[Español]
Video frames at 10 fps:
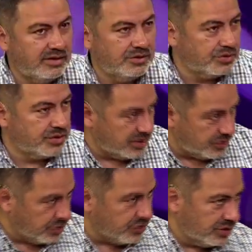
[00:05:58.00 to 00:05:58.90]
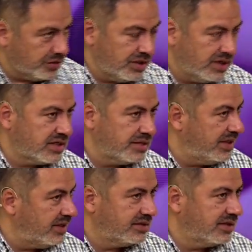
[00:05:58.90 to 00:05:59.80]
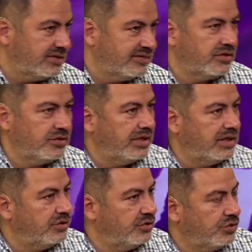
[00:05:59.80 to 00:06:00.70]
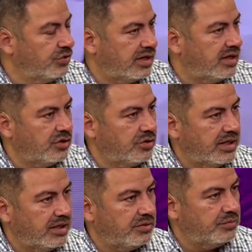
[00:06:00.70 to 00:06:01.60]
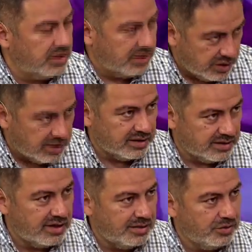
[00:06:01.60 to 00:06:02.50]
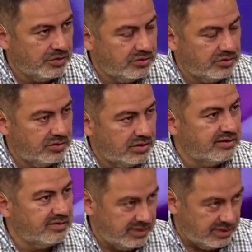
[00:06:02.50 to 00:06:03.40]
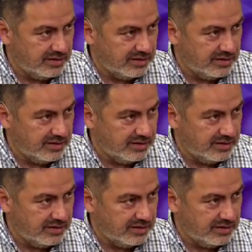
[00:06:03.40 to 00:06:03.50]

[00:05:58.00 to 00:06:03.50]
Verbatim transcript: un recurso, es una herramienta del ser humano, no es algo malo, en buena hora que tenemos ansiedad.